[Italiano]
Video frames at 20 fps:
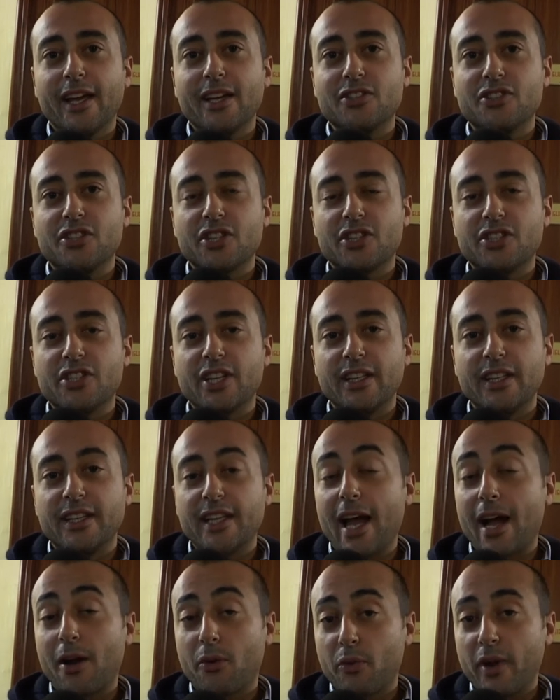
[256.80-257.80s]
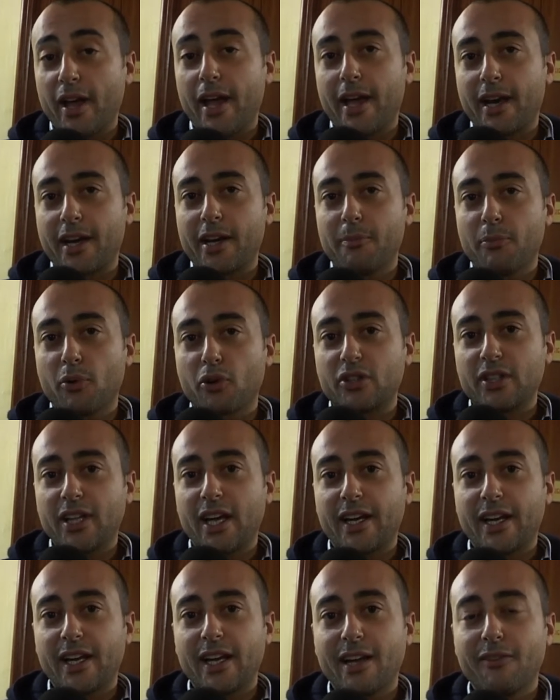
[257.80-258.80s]
Girgenti Acque e
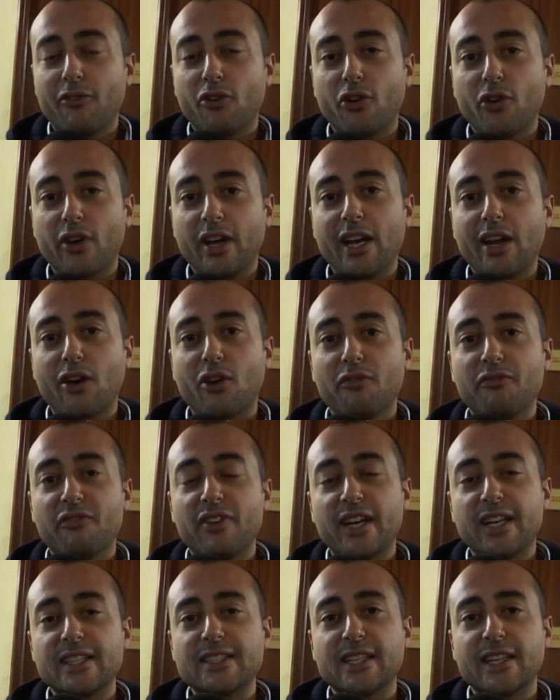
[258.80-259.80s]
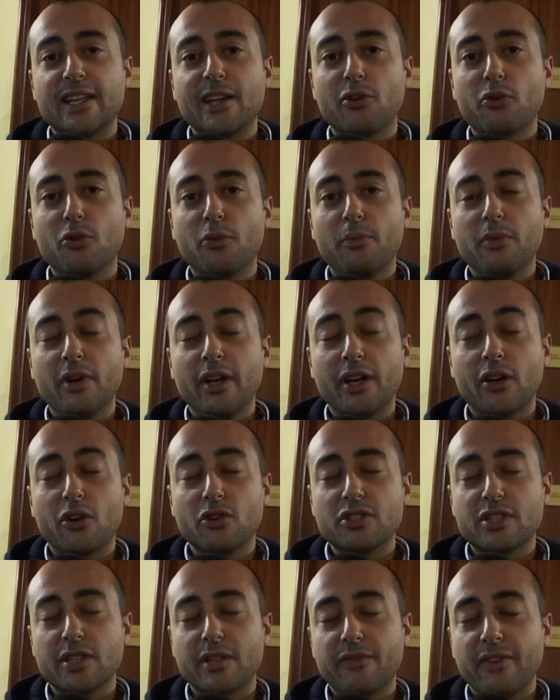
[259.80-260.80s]
riportare il lavoro che la conferenza dei, gruppi,
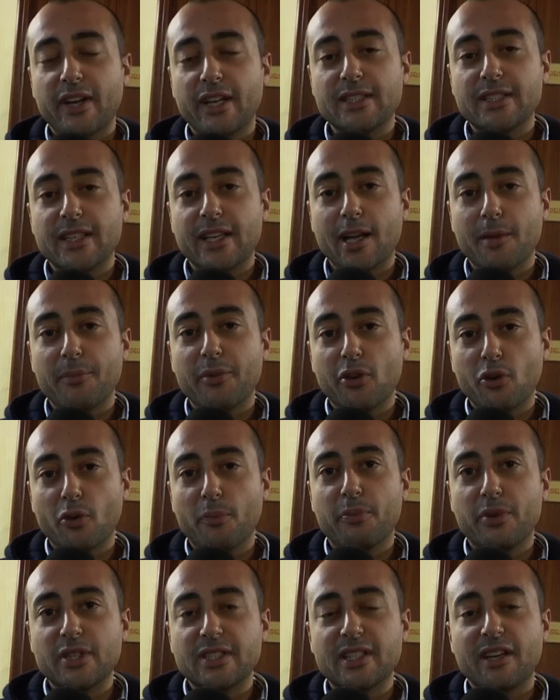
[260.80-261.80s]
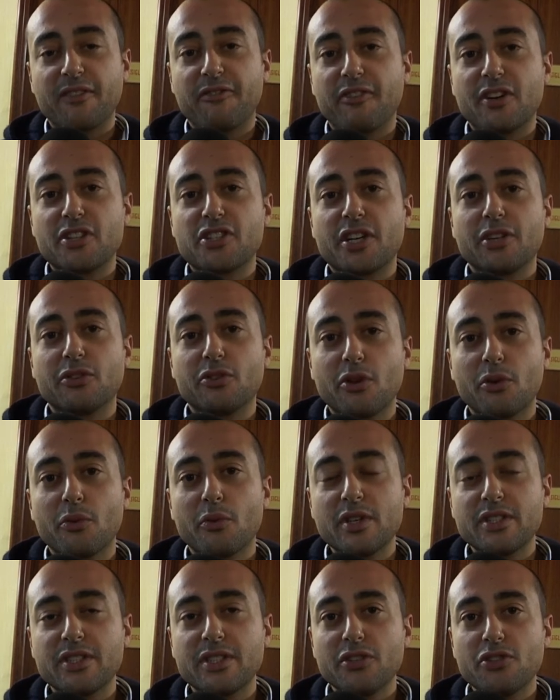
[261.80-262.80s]
conferenza dei capigruppi sta facendo in
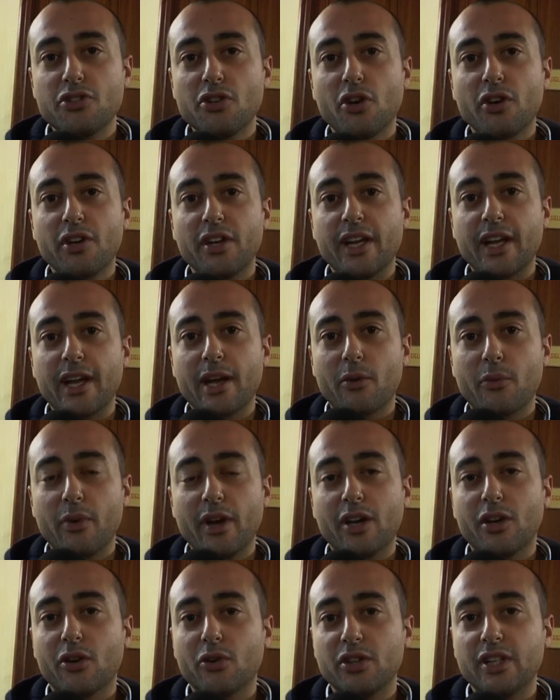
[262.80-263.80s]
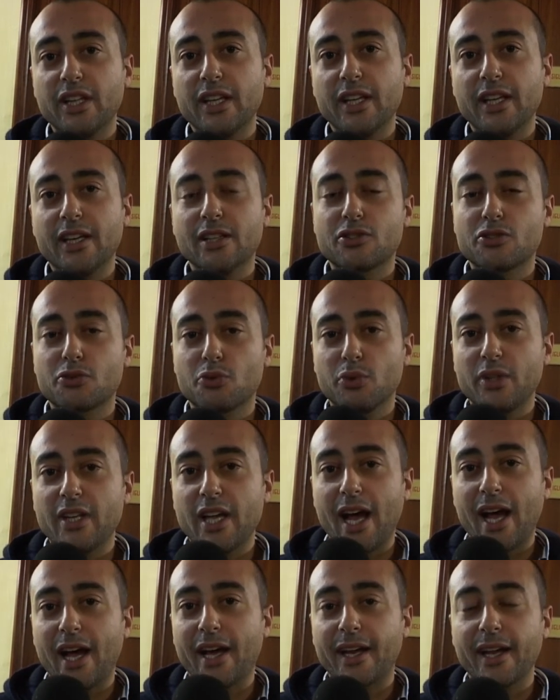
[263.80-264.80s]
questi giorni, che è quello di
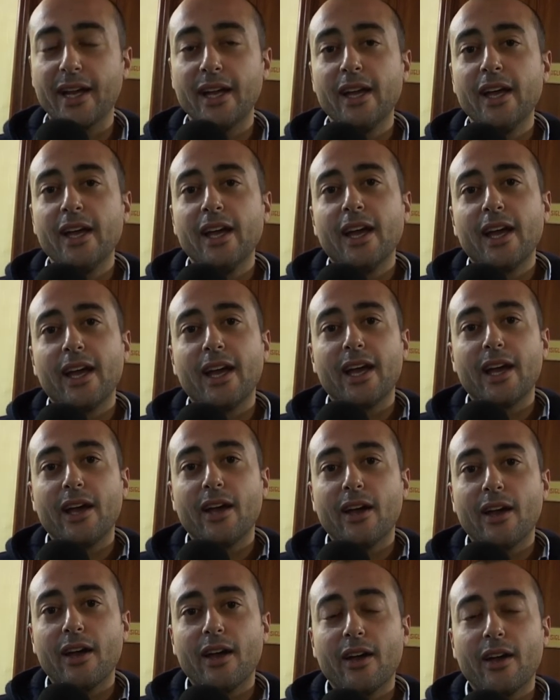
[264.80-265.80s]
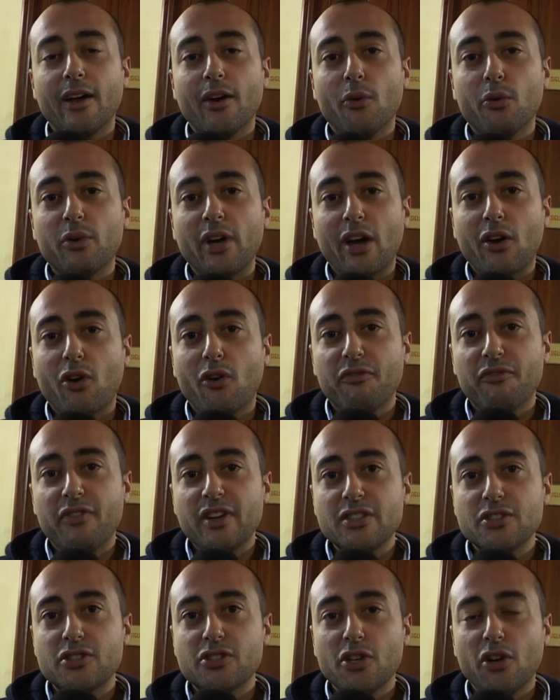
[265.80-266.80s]
studiare una
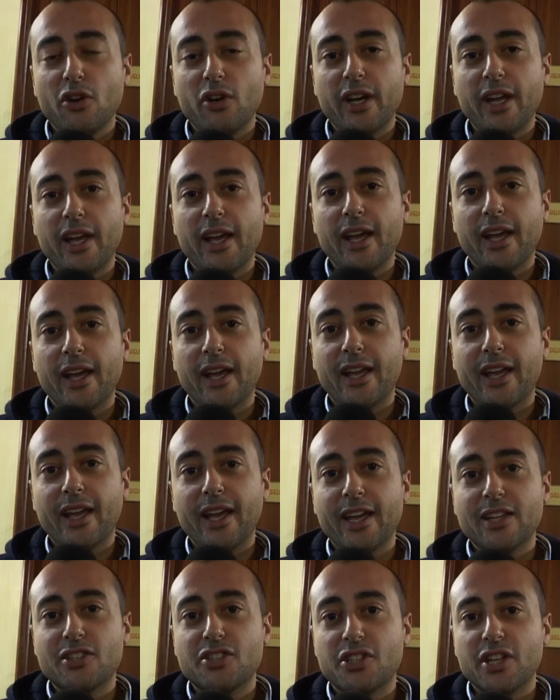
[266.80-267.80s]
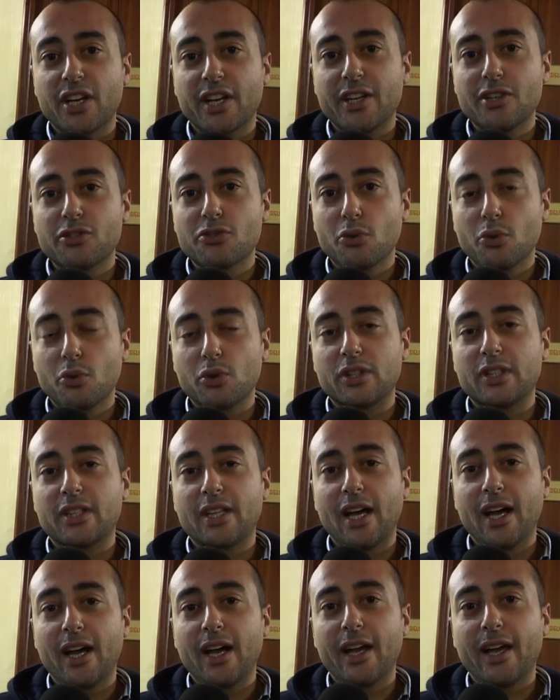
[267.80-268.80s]
convenzione che ci
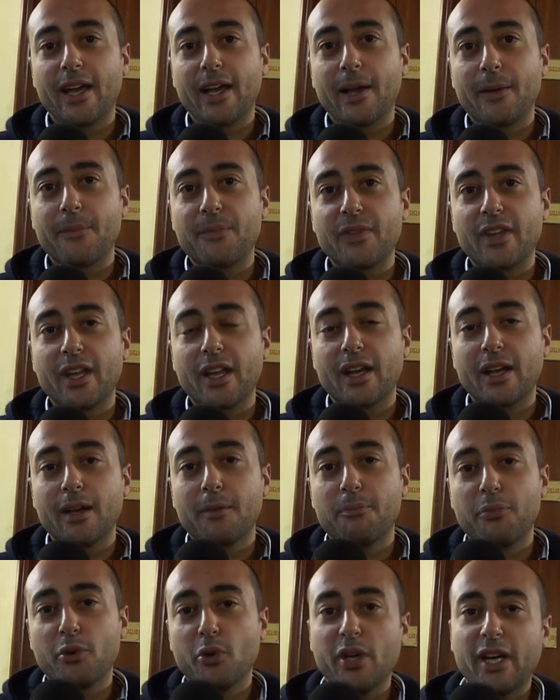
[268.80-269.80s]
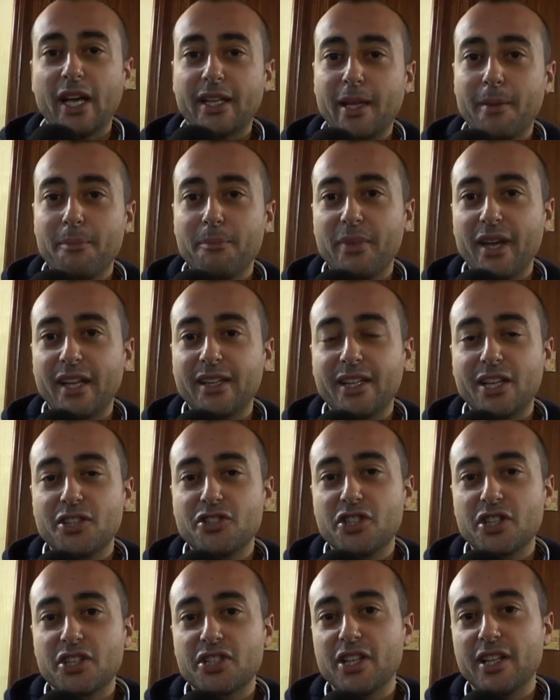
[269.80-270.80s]
risulta ehm, più inadempiente ambiente
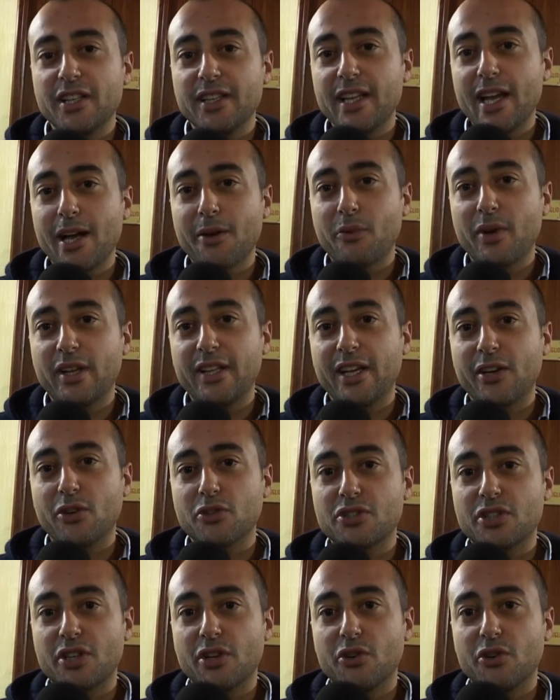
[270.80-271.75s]
Girgentiacque e dei nostri